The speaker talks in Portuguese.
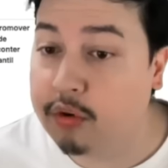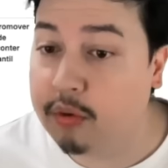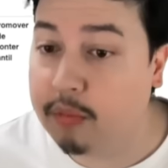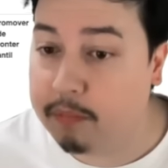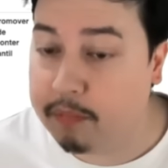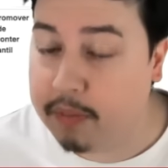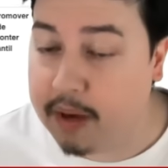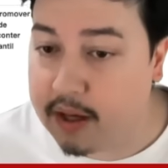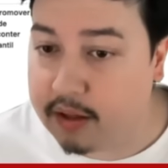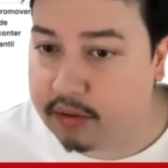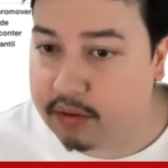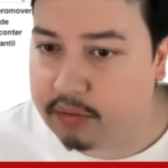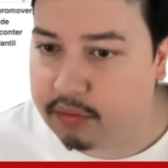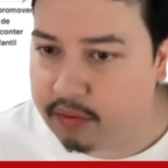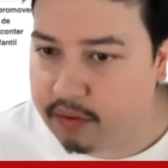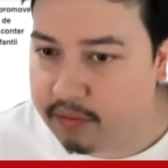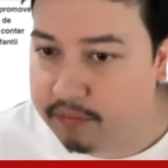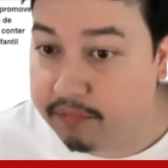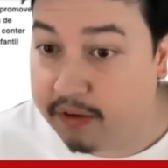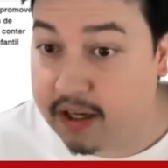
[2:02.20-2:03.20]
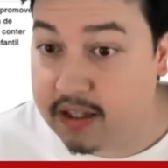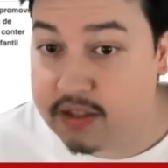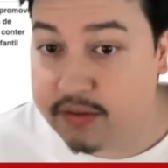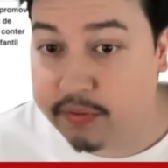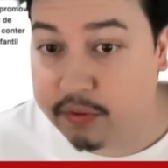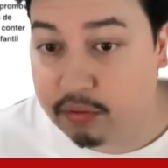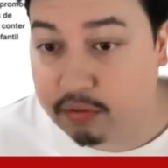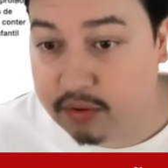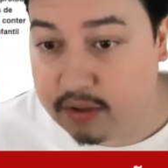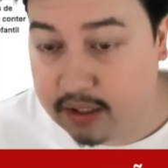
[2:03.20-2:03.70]
perto e faz
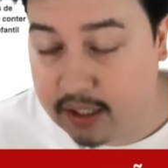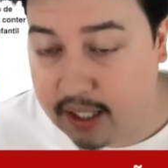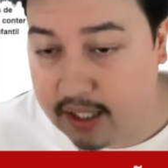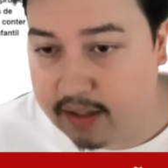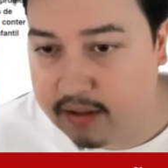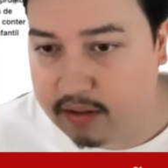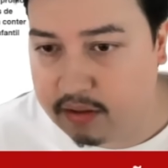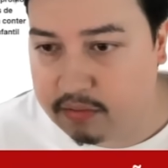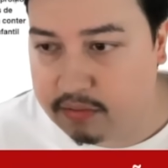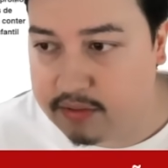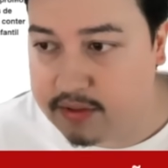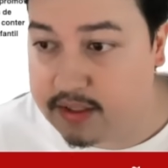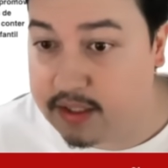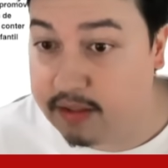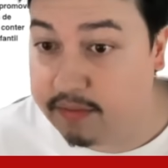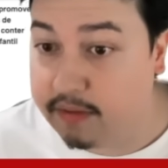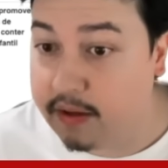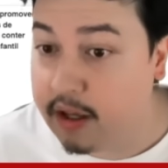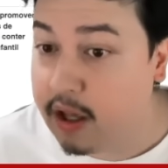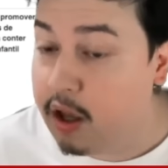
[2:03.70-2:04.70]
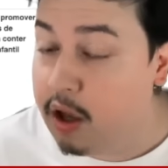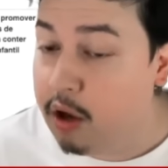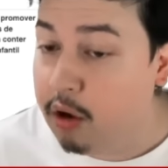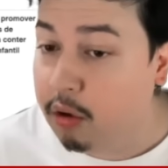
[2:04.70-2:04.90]
fronteira, inclusive,